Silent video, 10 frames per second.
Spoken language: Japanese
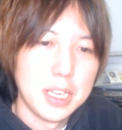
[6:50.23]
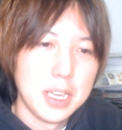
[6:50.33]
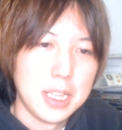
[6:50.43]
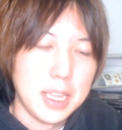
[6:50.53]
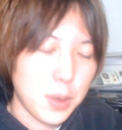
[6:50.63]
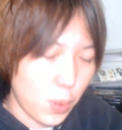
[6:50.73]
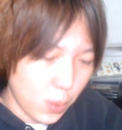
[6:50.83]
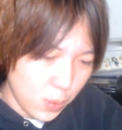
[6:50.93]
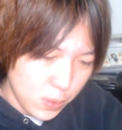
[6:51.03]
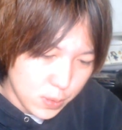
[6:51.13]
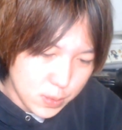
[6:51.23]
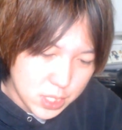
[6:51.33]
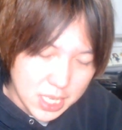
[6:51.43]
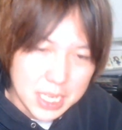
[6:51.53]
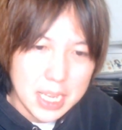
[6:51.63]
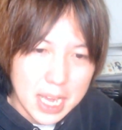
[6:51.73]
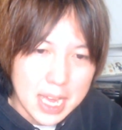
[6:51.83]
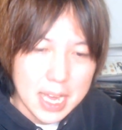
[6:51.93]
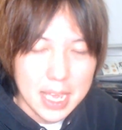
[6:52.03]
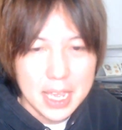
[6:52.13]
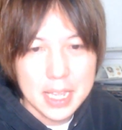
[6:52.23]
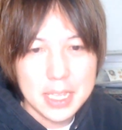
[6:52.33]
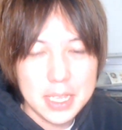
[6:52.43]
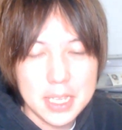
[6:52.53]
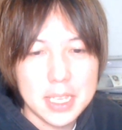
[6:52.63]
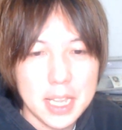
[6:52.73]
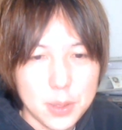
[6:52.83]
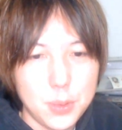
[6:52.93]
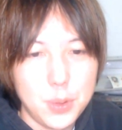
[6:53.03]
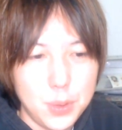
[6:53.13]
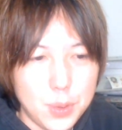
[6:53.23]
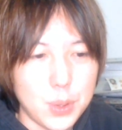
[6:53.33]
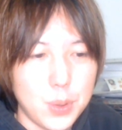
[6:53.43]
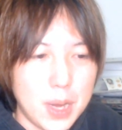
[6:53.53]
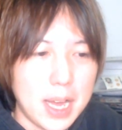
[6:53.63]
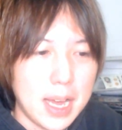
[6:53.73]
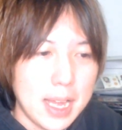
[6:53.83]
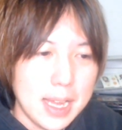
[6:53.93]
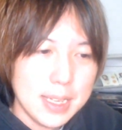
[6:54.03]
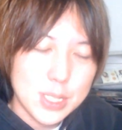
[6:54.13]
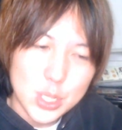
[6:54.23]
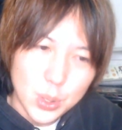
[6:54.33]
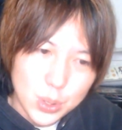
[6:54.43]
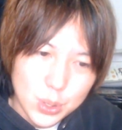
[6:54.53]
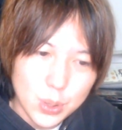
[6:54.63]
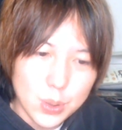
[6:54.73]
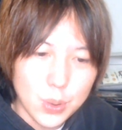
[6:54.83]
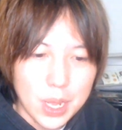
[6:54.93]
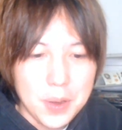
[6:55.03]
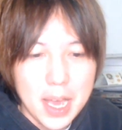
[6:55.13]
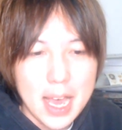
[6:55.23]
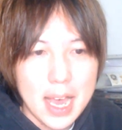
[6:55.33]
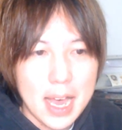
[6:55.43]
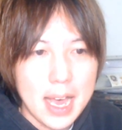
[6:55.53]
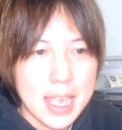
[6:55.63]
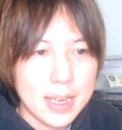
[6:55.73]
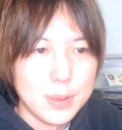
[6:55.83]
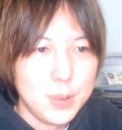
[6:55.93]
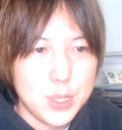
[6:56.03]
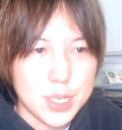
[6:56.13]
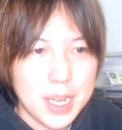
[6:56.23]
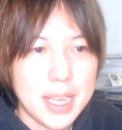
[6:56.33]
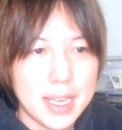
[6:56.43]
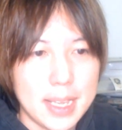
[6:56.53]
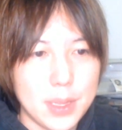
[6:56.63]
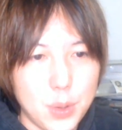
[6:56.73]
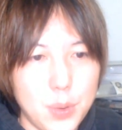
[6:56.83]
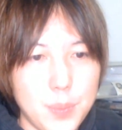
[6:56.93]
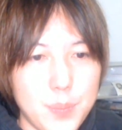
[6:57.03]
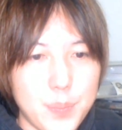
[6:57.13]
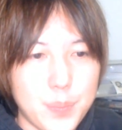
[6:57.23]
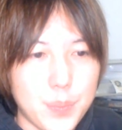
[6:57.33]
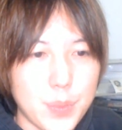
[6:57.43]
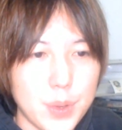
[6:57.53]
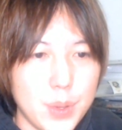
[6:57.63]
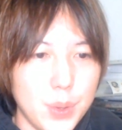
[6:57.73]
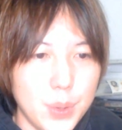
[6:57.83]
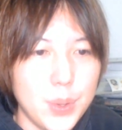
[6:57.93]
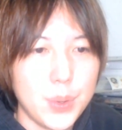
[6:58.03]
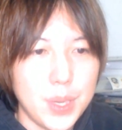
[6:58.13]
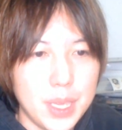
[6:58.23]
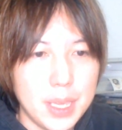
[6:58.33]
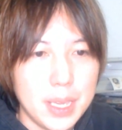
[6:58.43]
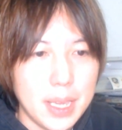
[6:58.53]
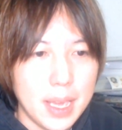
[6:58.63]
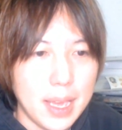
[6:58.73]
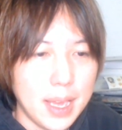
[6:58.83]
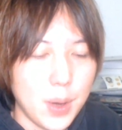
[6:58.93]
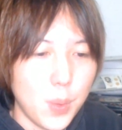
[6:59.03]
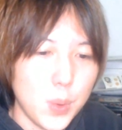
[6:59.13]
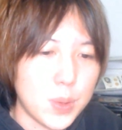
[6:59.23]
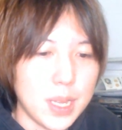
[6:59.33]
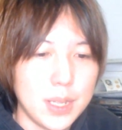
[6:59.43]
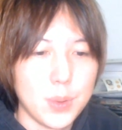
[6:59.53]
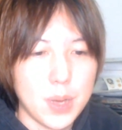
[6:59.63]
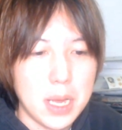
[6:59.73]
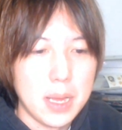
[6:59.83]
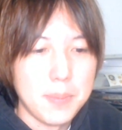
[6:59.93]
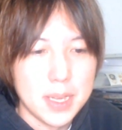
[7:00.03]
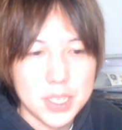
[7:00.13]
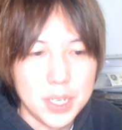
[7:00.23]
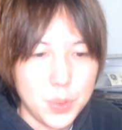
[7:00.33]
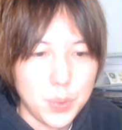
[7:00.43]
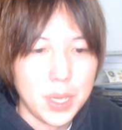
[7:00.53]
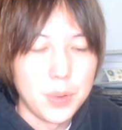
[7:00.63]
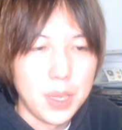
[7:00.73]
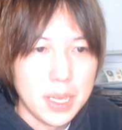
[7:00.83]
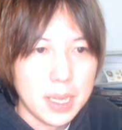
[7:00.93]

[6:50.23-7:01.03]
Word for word: ね、こういう指摘が、えー、出てきたということはちょっとこれは危ういんじゃないかなというふうにえー、思ったりとか、まあ、してるんだよね。